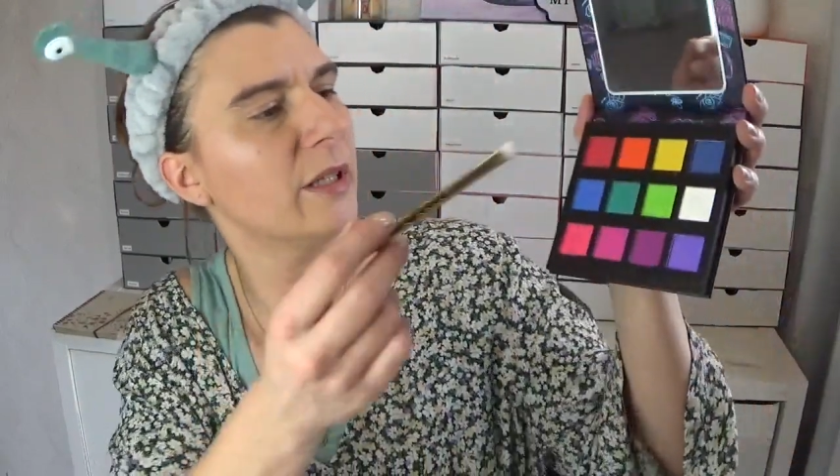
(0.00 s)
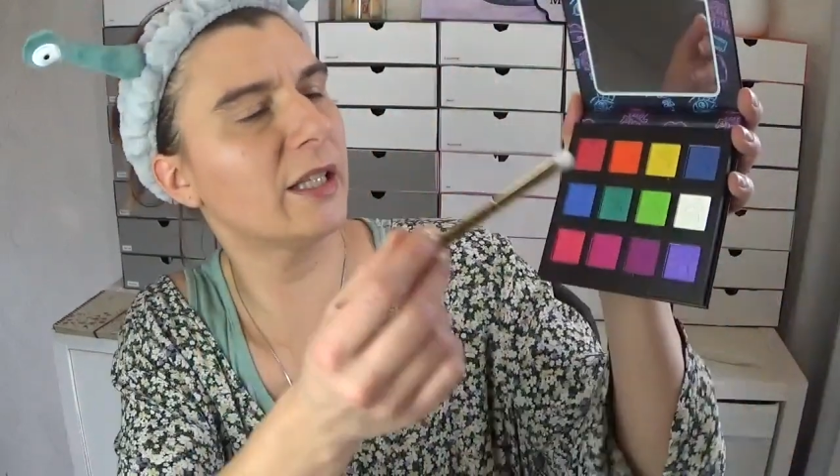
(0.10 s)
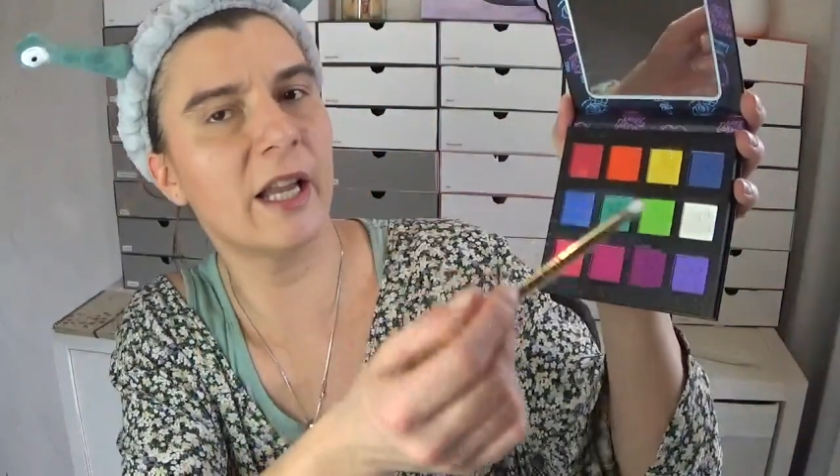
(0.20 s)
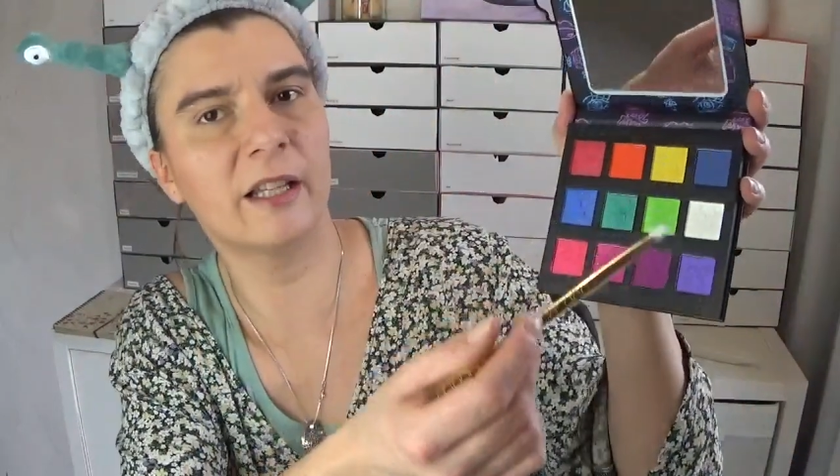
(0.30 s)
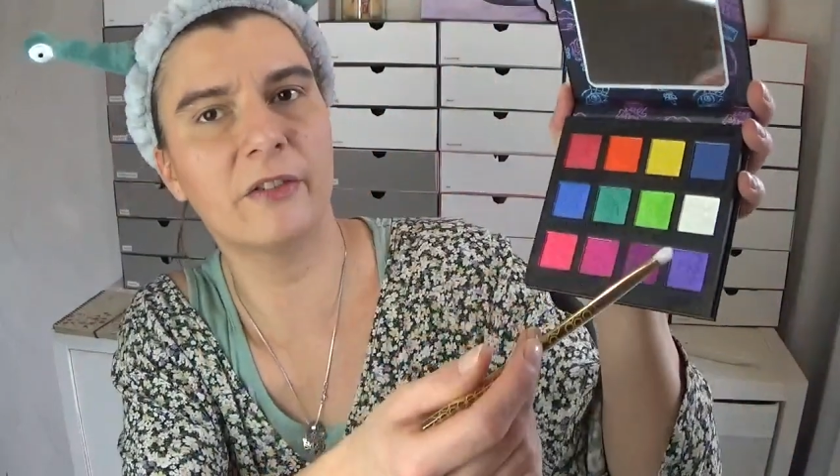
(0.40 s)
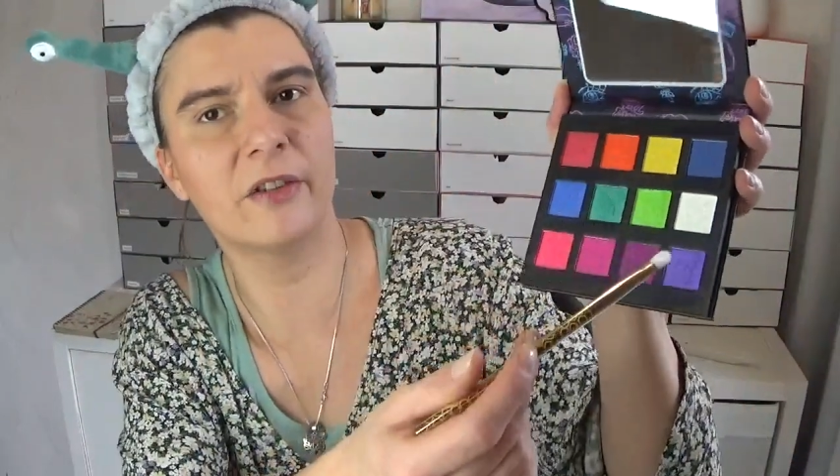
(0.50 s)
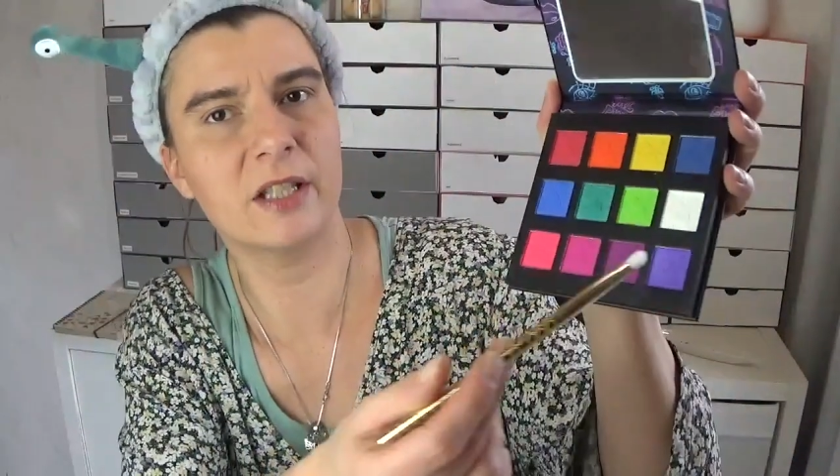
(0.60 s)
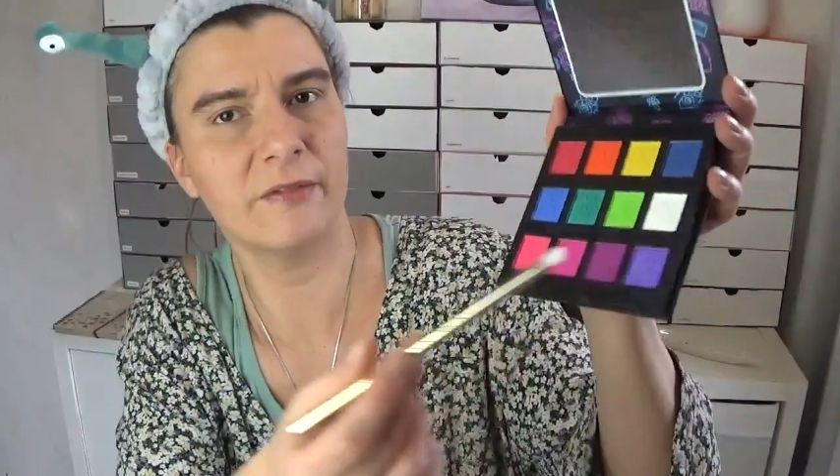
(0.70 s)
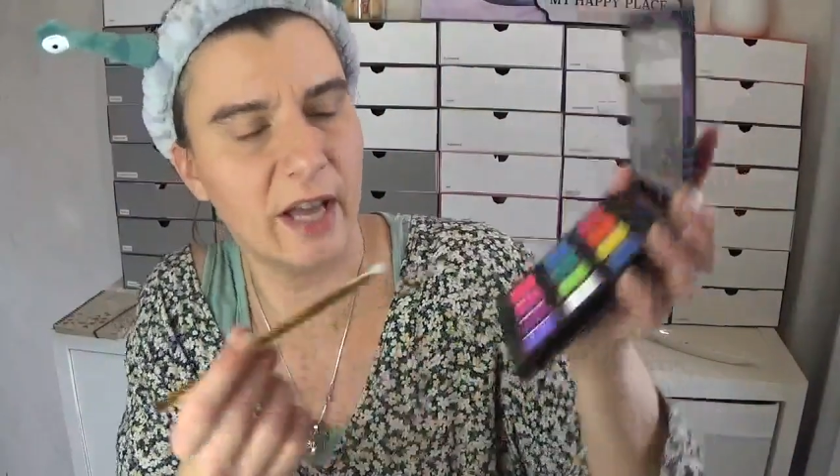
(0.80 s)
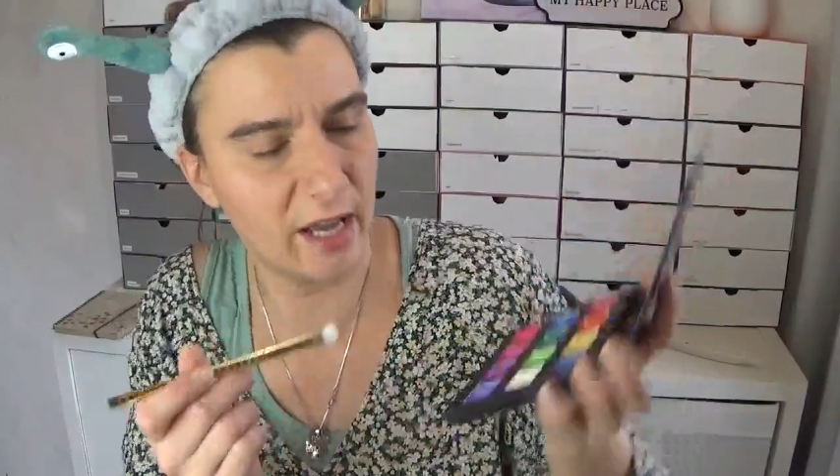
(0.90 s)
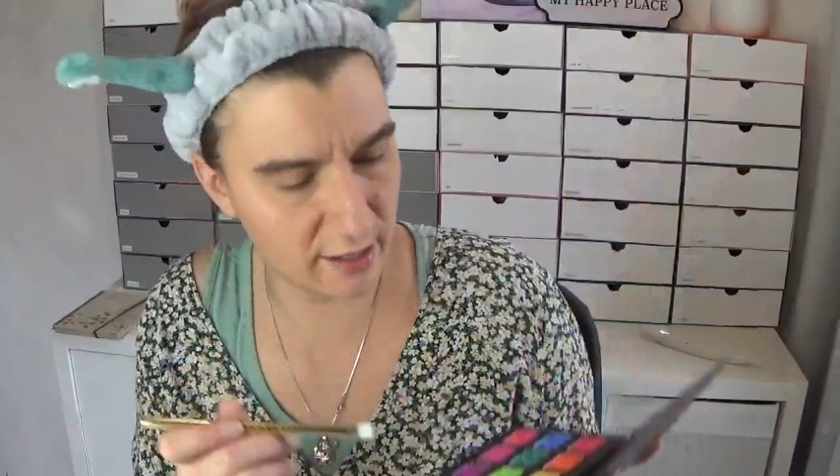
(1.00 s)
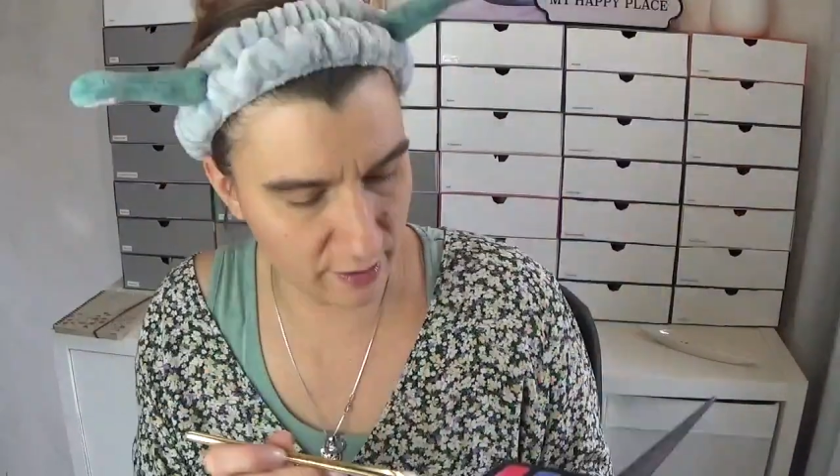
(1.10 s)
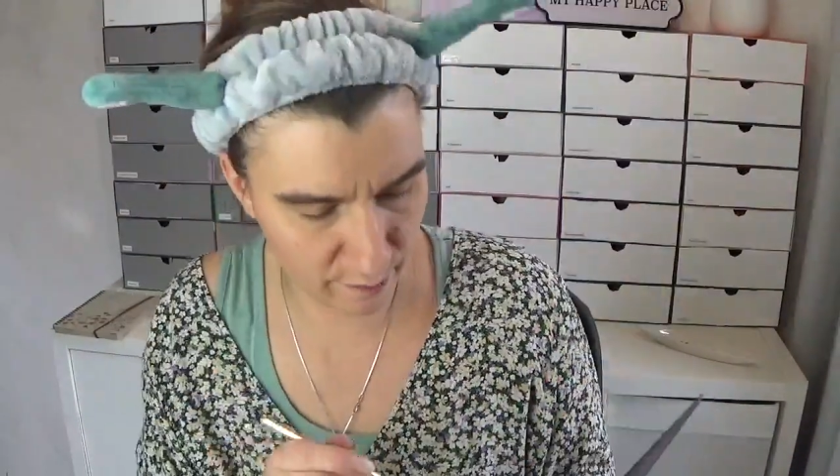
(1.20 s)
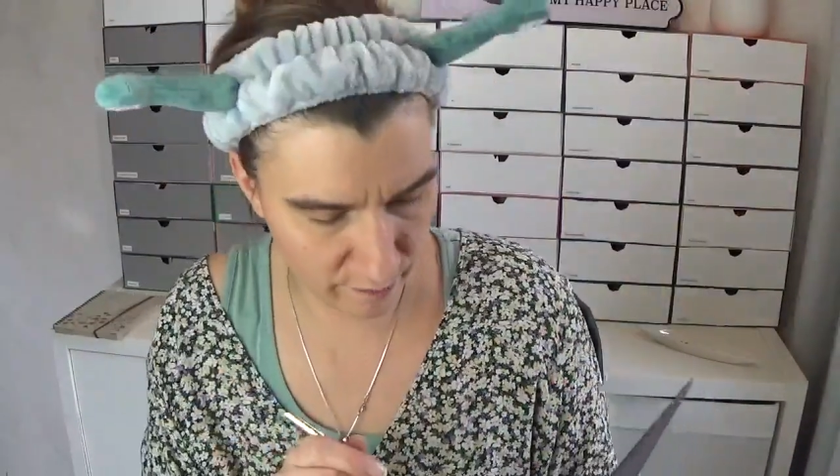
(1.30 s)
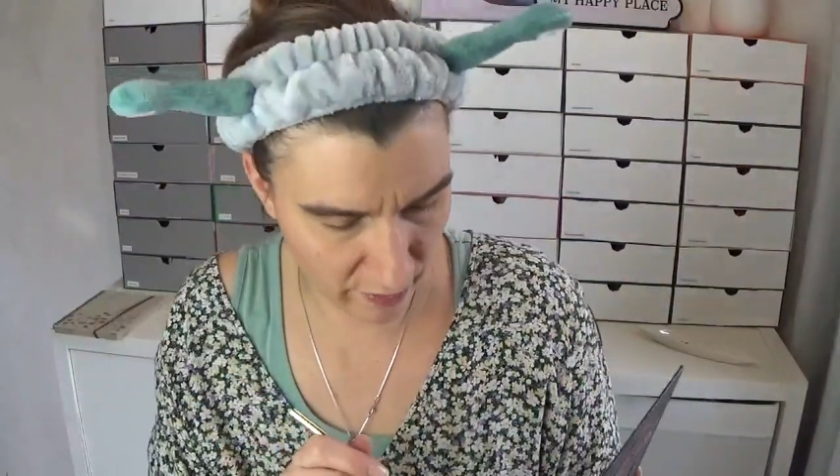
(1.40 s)
mit etwas
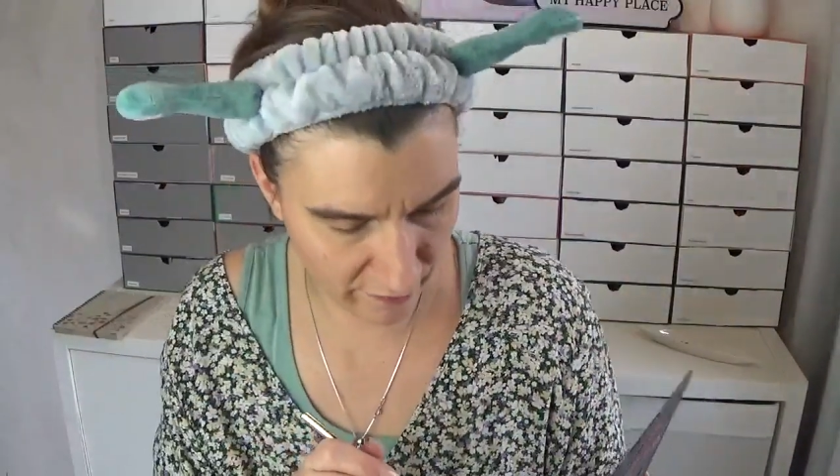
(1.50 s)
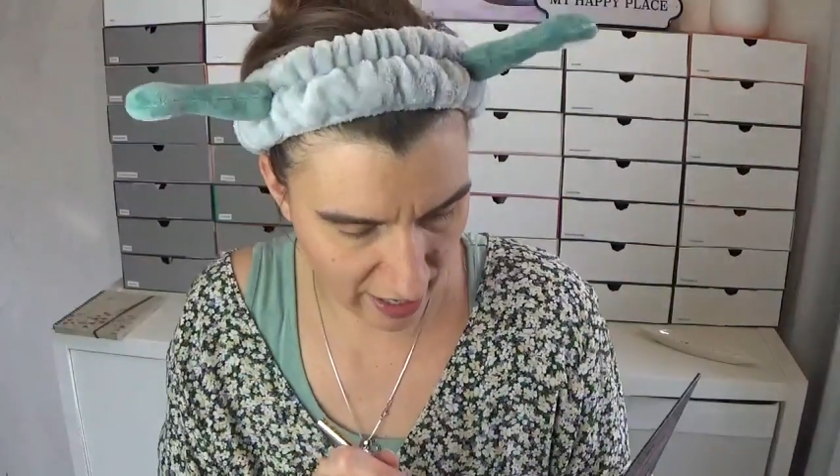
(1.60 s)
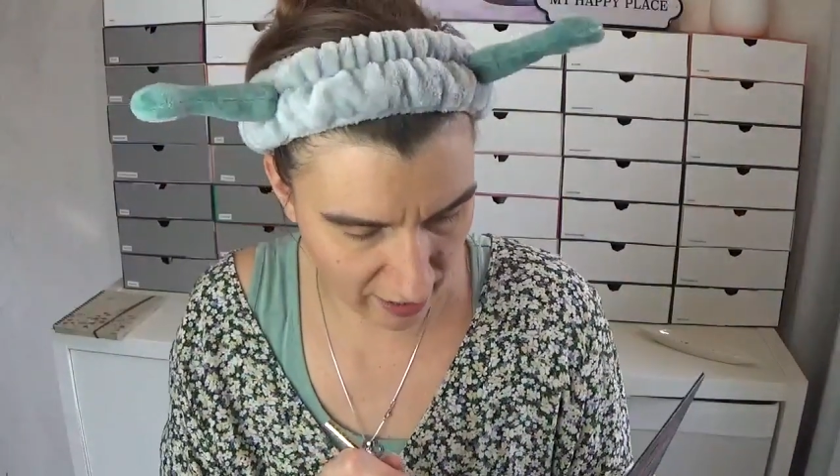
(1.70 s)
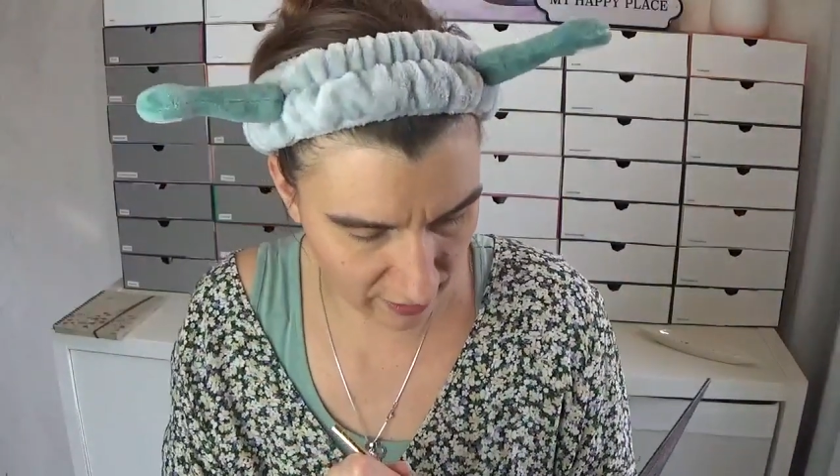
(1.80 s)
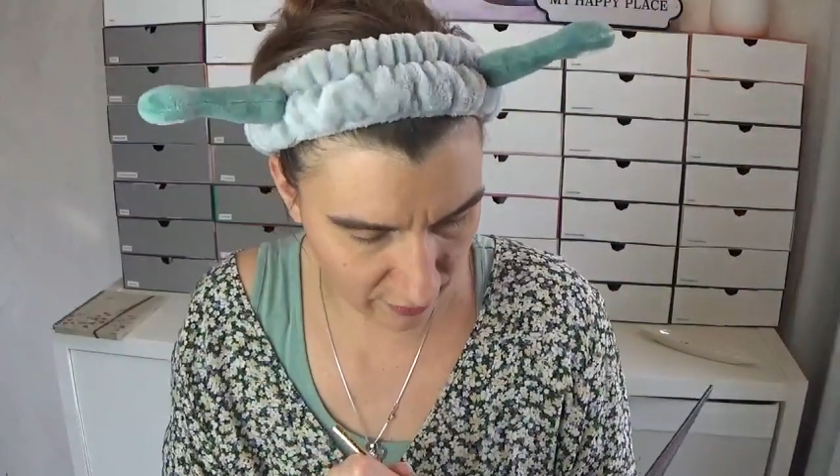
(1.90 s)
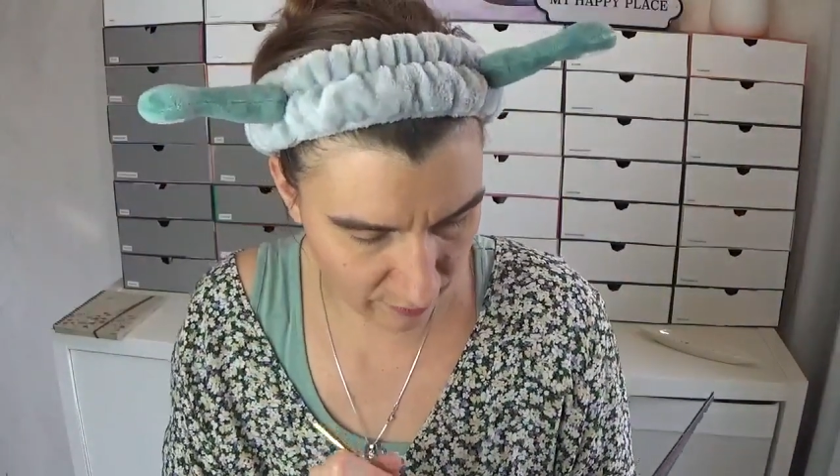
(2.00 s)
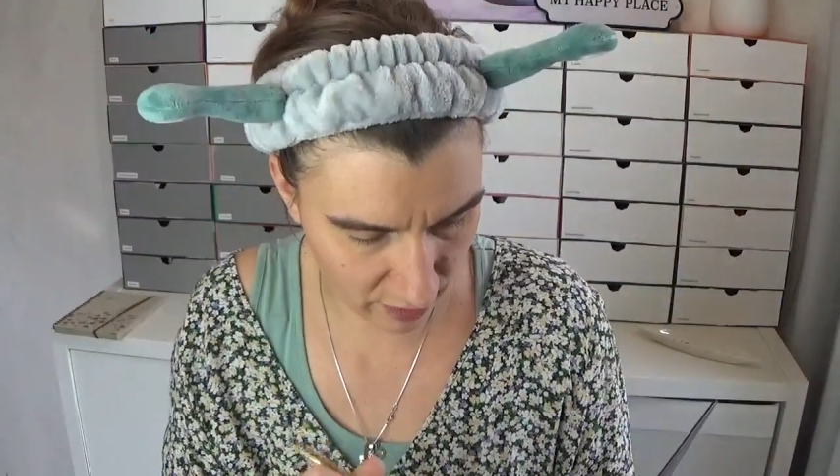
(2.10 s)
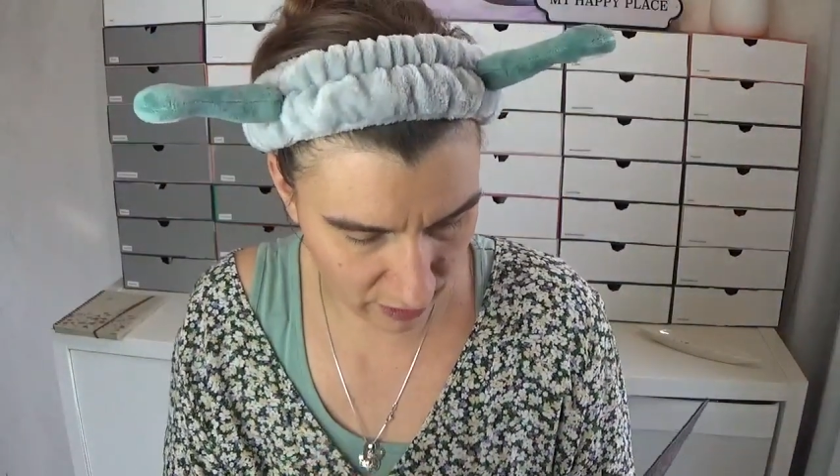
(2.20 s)
weißem, weißem.